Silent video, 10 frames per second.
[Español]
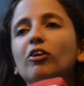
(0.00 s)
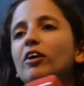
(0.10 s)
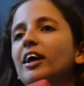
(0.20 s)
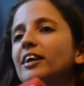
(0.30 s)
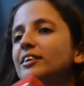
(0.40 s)

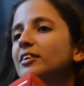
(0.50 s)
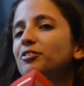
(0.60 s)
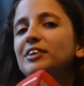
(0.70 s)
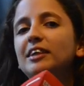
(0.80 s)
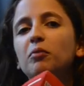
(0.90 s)
es
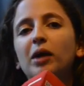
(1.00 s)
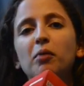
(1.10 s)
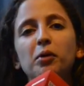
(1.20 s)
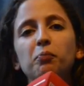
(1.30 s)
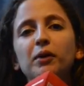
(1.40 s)
difícil
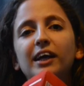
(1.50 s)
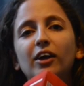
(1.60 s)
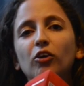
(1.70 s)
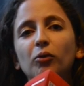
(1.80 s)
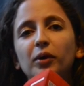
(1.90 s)
para mí
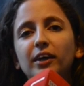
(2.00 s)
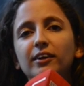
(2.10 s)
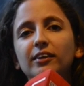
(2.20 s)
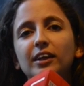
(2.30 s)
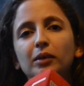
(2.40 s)
explicarlo
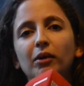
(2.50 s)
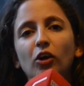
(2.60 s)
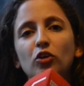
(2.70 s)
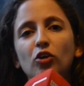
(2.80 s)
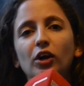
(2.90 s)
bien, el tema de
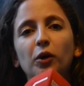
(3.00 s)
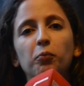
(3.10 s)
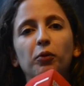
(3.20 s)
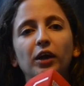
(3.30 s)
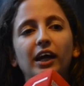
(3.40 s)
los discos
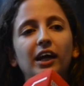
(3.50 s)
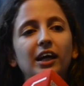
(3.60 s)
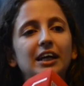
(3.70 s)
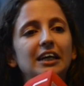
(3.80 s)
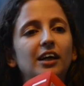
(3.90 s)
caros, porque
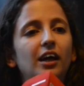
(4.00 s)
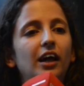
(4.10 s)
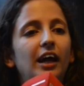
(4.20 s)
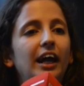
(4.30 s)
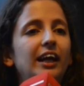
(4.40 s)

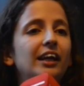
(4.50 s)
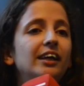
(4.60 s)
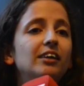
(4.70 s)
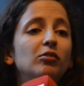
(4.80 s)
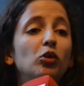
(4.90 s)
en
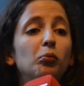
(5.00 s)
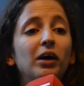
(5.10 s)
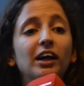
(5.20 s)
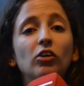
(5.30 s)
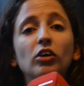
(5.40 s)
realidad lo
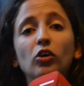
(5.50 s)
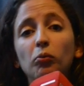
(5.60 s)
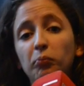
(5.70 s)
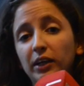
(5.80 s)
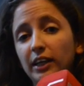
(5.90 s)
más caro que
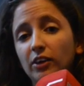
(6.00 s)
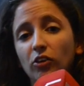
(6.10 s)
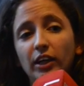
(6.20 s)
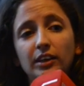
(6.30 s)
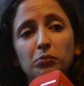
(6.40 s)
compré,
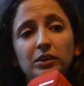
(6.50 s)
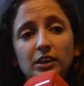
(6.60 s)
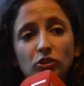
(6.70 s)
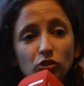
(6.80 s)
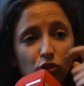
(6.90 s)

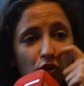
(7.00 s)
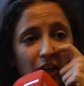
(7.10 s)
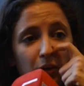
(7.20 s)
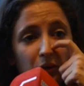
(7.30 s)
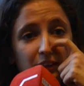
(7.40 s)
honestamente, son todas
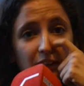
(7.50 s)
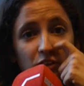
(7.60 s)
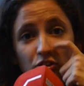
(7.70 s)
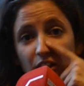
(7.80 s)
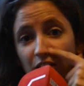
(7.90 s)
las nuevas
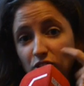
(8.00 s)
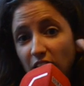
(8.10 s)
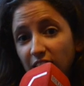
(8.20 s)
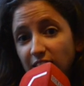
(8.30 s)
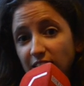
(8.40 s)
ediciones
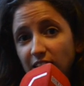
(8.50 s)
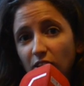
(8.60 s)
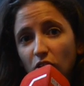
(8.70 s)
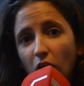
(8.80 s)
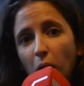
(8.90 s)
nacionales que se
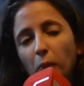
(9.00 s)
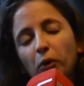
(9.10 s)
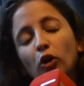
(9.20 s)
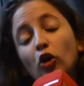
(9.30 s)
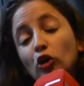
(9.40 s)
hicieron.
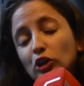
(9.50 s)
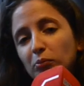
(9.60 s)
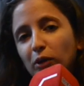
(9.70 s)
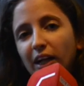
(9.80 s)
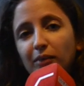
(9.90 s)
Pero no lo
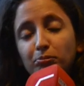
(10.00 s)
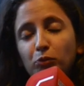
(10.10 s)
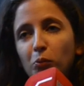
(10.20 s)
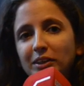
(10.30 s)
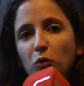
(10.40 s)
conté porque era un
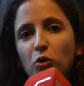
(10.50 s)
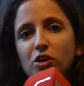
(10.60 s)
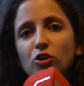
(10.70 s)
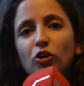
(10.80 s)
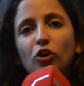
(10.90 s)
poco más
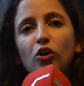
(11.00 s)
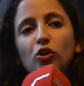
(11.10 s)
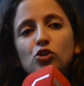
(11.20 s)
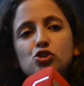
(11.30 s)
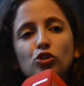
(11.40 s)
aburrido.
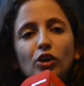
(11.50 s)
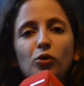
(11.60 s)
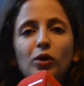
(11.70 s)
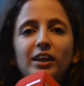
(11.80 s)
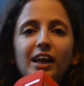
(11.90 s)
Yo
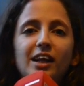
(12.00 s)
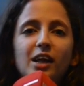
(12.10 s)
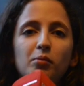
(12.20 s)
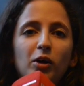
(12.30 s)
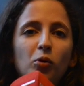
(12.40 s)
tengo una
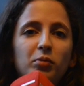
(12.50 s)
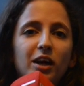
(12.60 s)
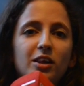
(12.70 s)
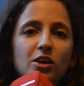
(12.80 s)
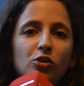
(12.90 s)
técnica para
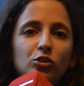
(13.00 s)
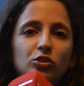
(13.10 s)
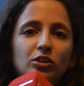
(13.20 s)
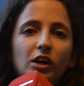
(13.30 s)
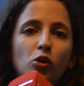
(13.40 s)
comprar
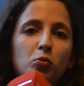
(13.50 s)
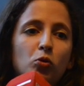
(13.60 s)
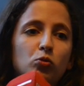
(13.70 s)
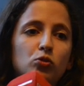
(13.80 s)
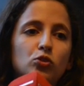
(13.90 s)
discos, que es
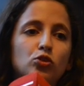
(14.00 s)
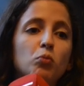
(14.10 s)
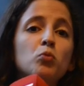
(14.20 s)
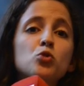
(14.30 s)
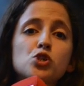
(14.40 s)
como,
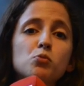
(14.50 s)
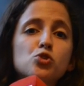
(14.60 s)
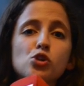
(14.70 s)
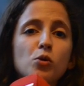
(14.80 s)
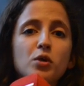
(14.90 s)
son mucho,
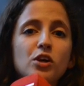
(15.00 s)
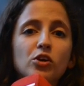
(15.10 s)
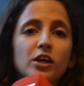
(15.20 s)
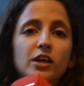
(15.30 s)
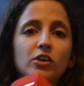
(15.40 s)
mucho los
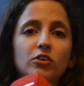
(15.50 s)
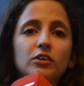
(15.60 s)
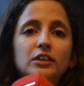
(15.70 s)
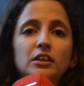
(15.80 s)
vinilos que quiero.